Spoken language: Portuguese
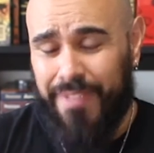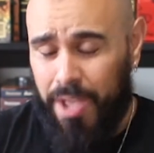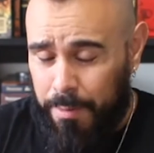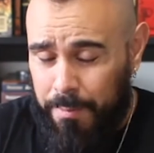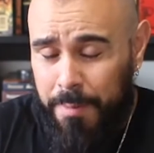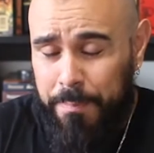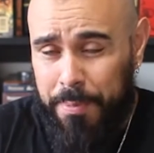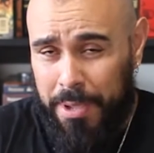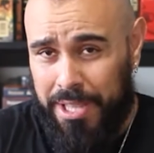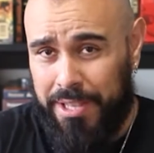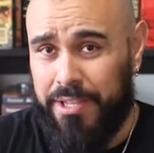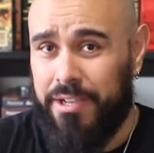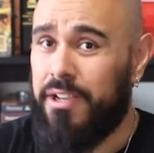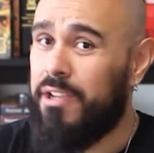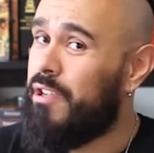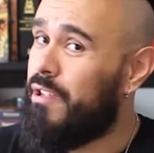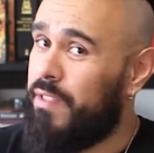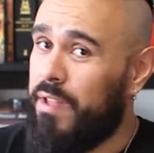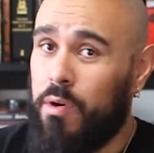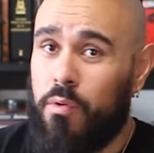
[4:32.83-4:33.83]
É uma pena.
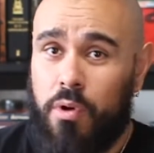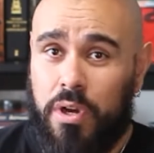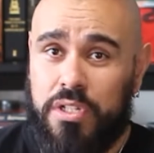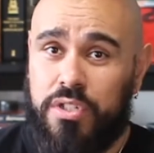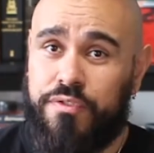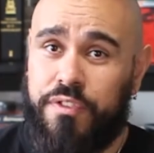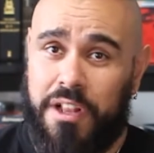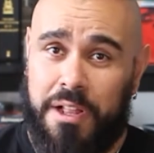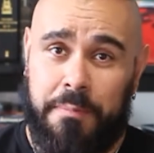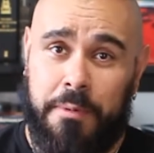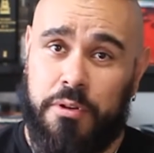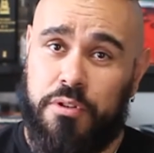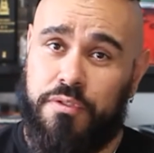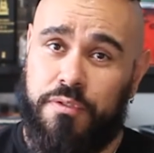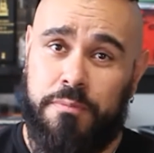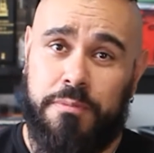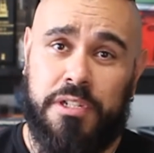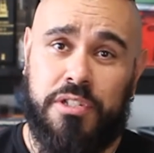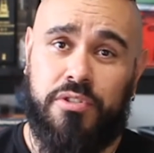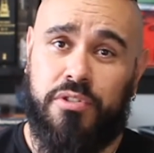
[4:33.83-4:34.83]
Não gosto de falar mal
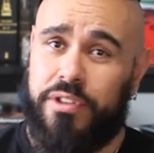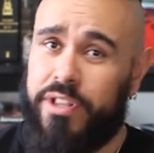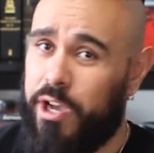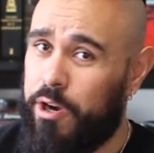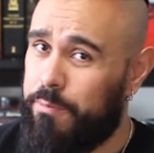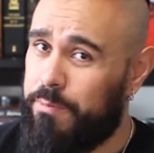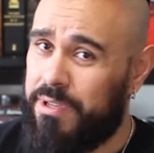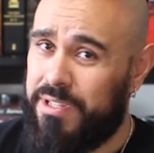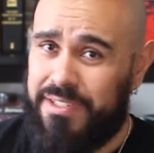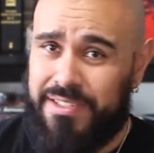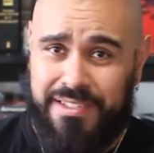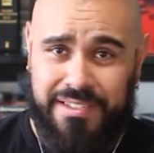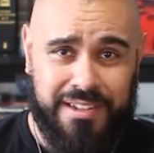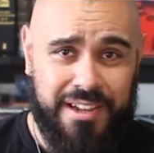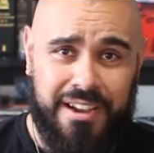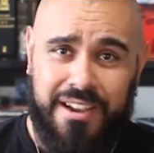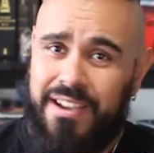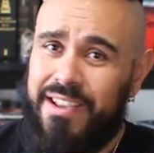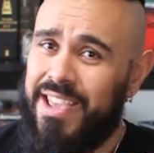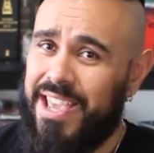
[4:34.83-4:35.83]
de filme nacional,
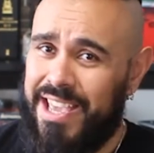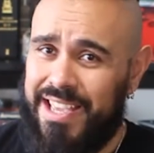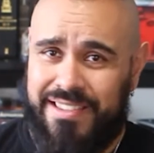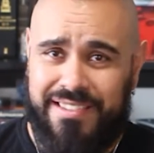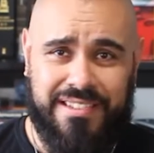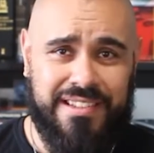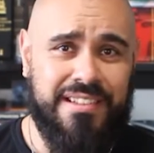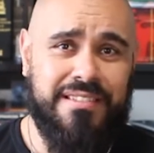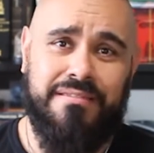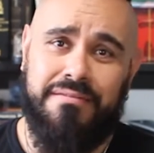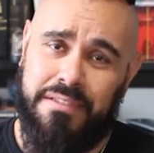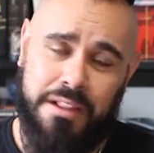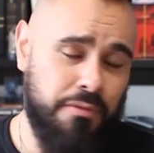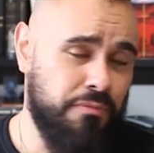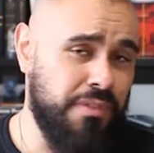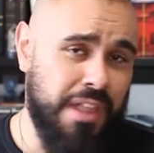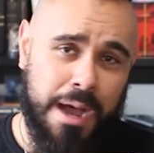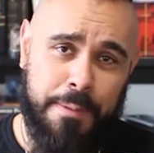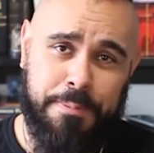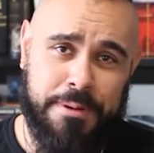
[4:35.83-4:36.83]
mas esse
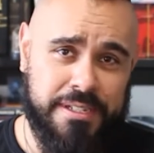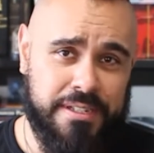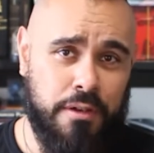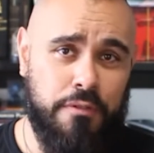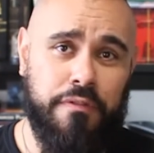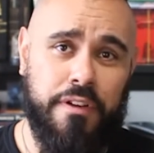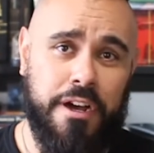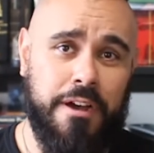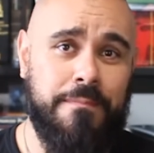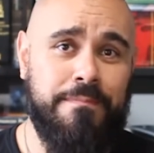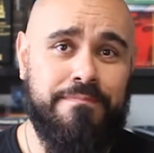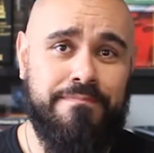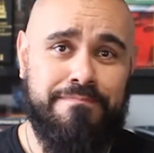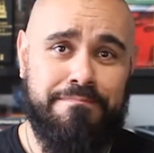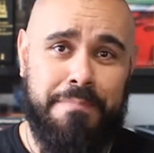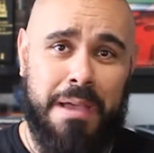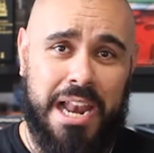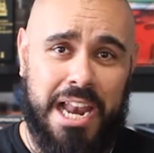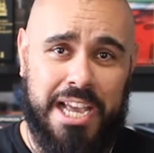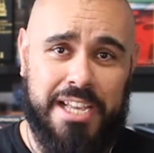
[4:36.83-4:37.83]
não dá para salvar.
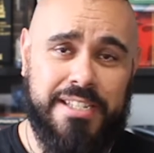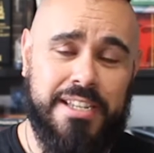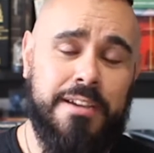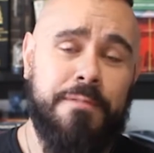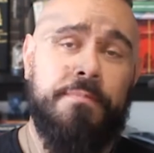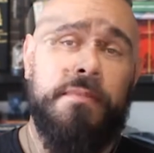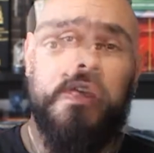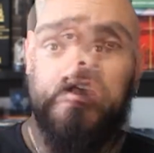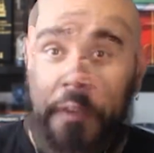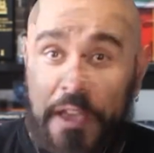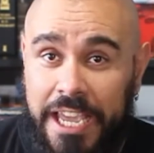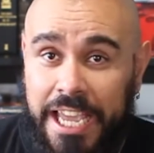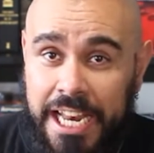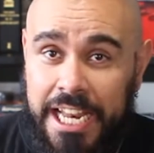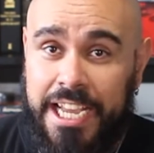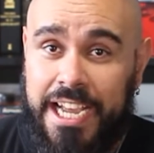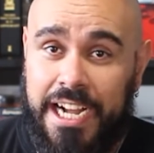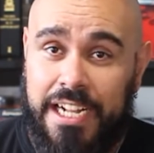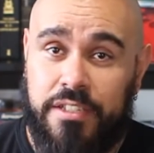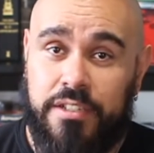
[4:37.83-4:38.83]
Beleza?
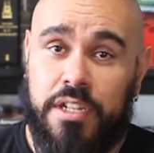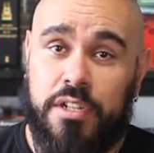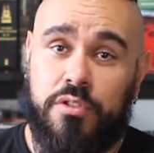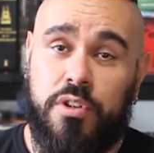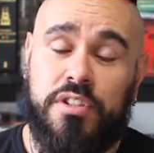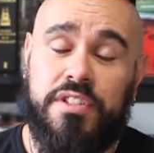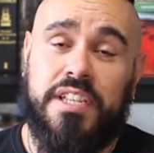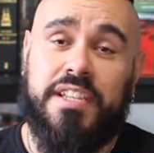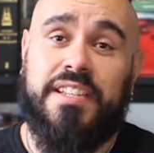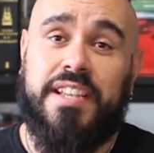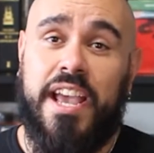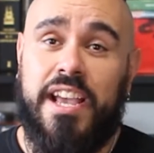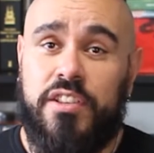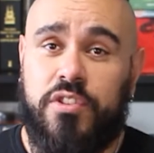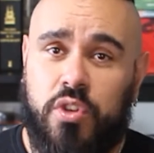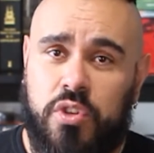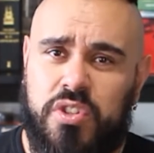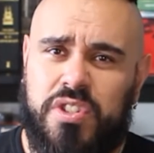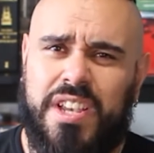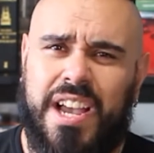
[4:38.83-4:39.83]
Fiquem ligados nas nossas
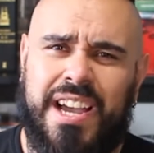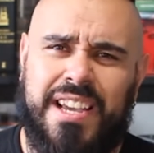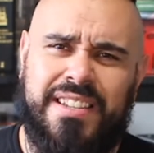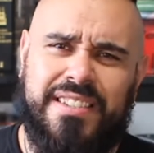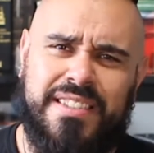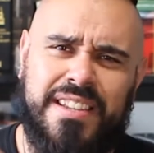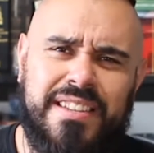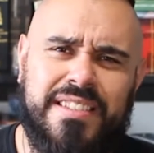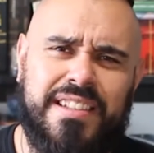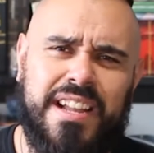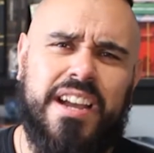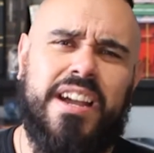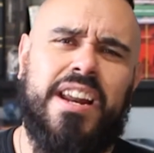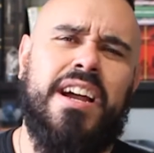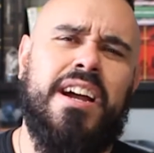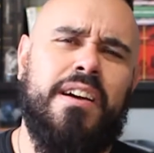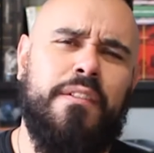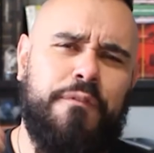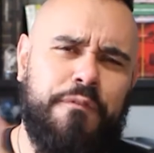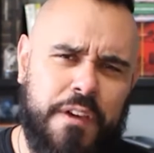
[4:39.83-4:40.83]
redes sociais,
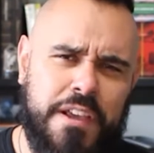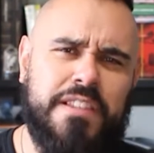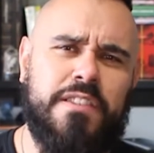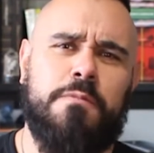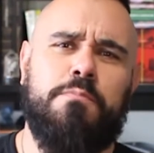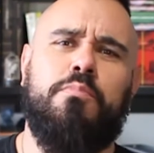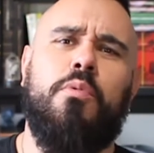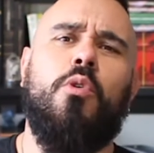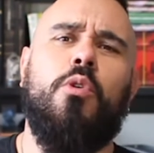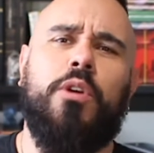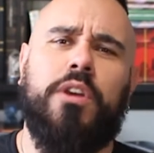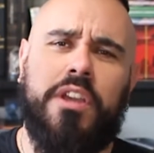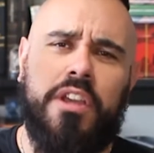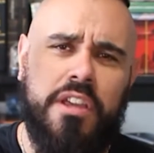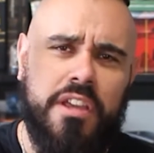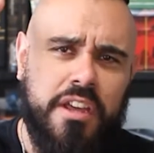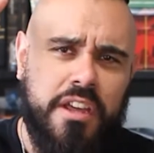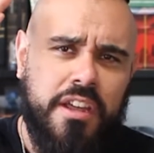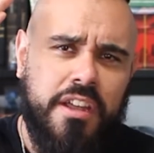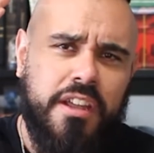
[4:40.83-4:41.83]
Instagram,
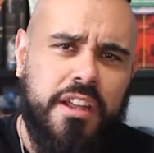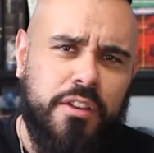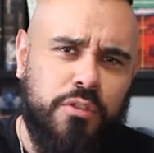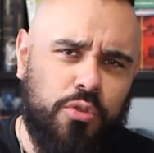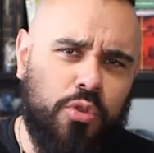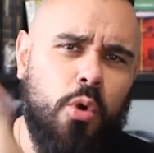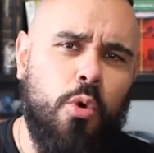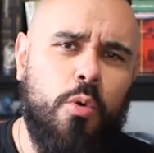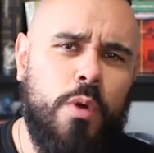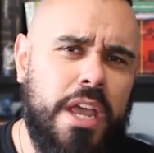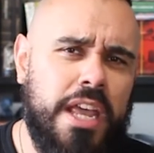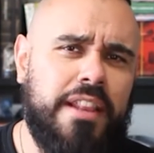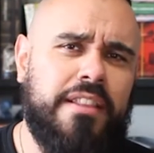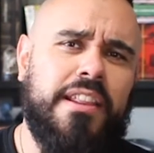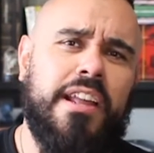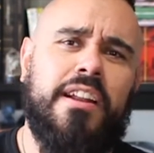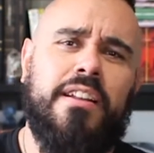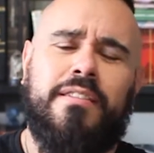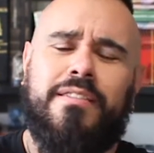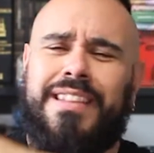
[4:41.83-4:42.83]
Facebook,
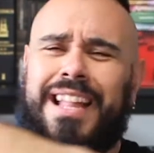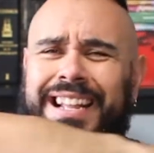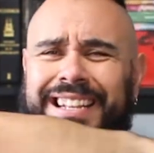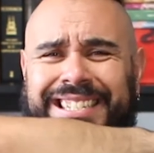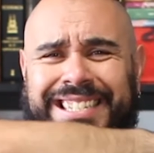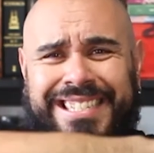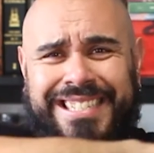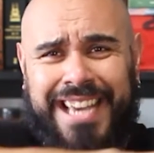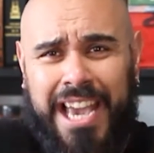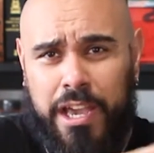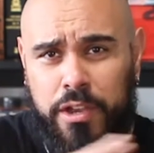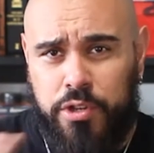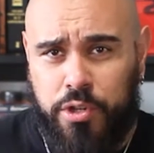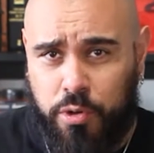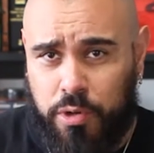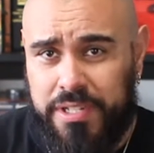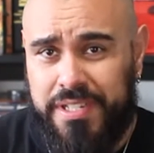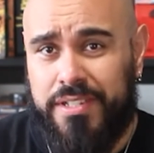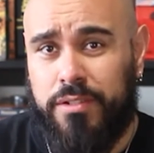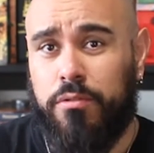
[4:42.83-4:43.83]
Twitter, tá cheio
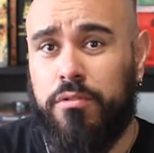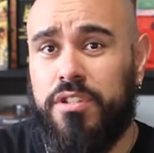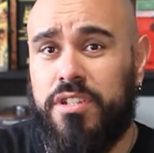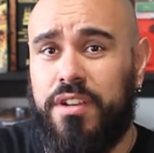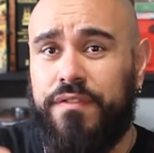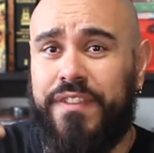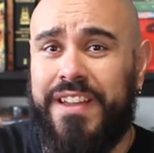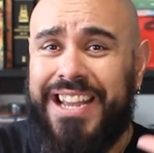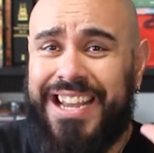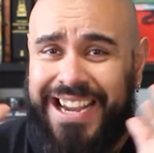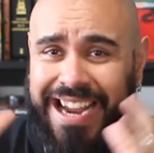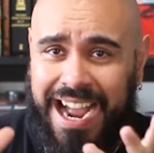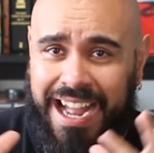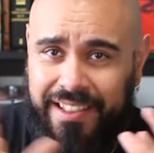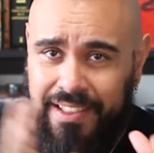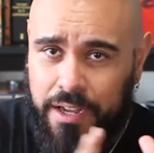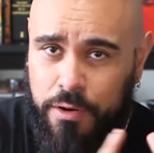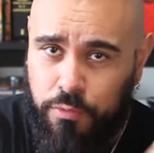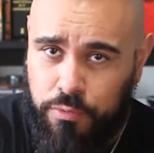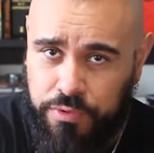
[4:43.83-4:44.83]
de coisa exclusiva em
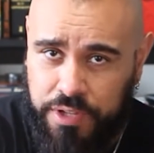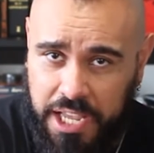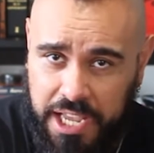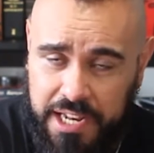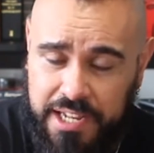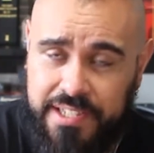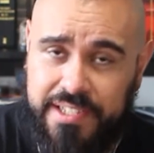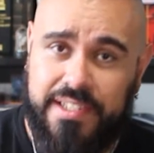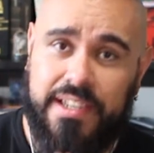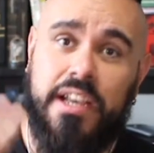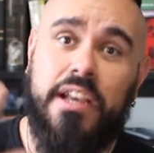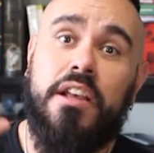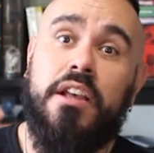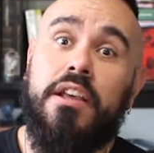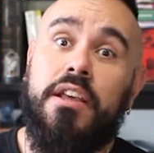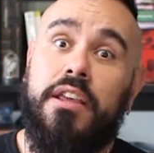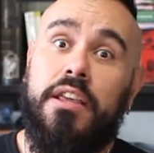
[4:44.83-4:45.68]
cada um deles.